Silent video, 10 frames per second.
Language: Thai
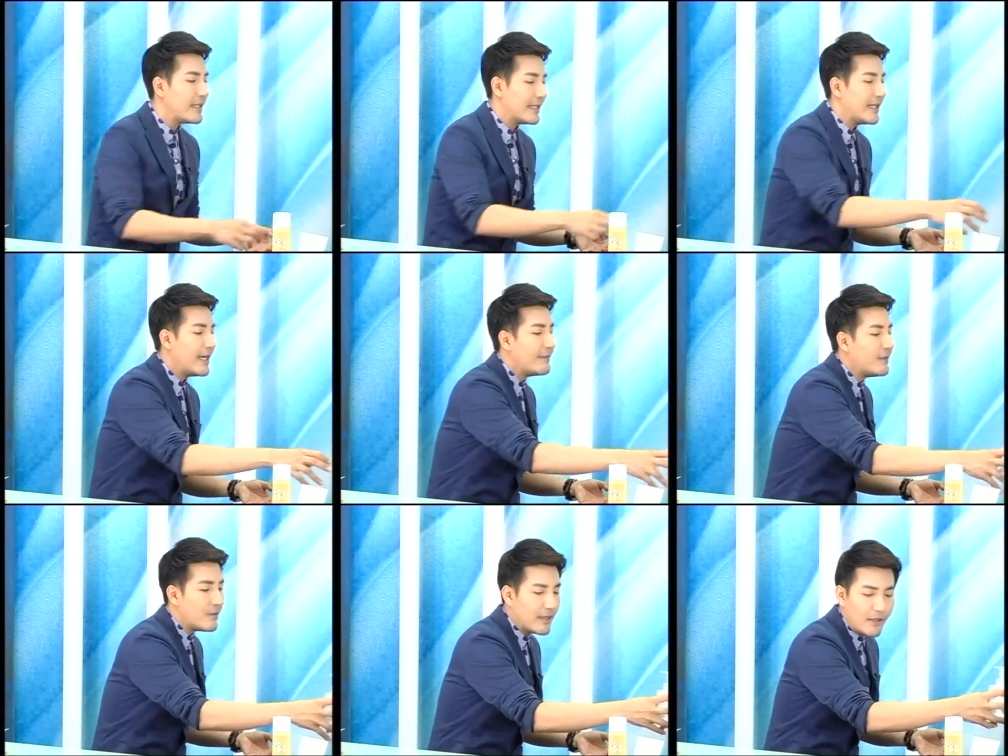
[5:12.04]
อย่างนี้ครับที่หลุ
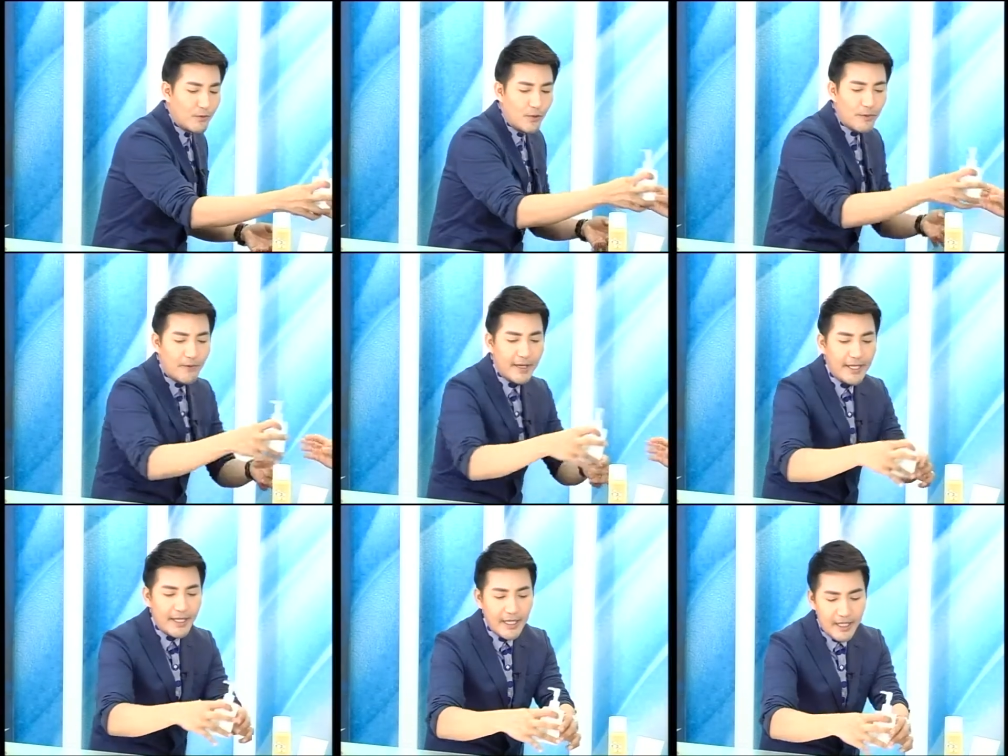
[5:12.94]
คยเขากลัวบอกว่า
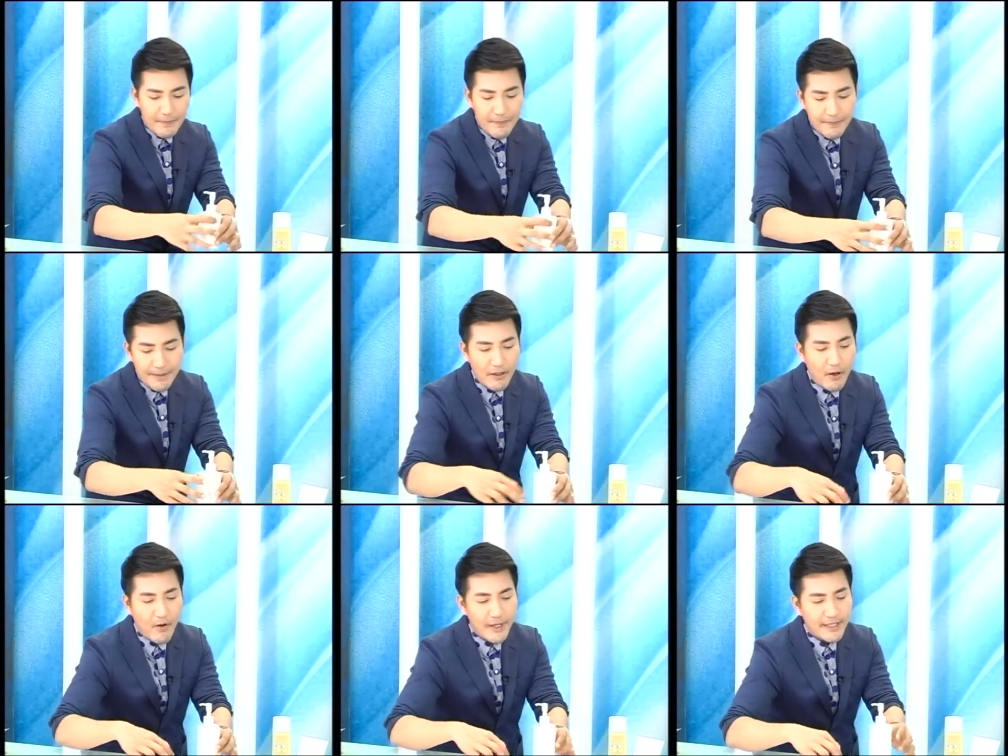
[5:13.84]
เอ๊ะมันเป็นออย